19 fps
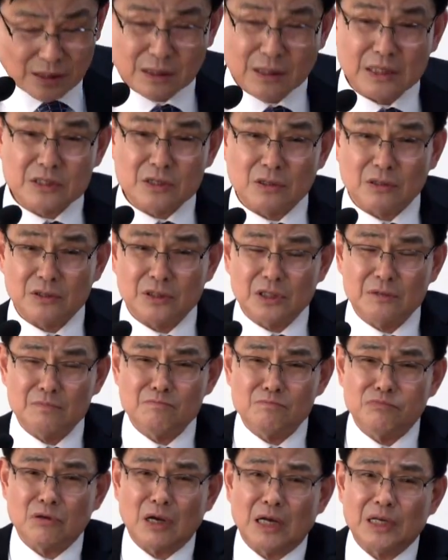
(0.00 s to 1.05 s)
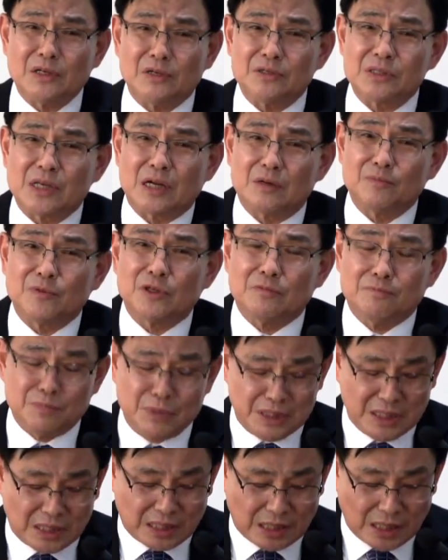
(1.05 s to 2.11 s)
그래서 신부나 이런 사람들은
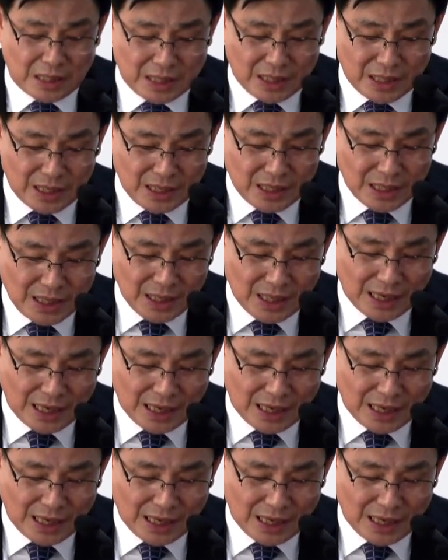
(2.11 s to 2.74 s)
미카의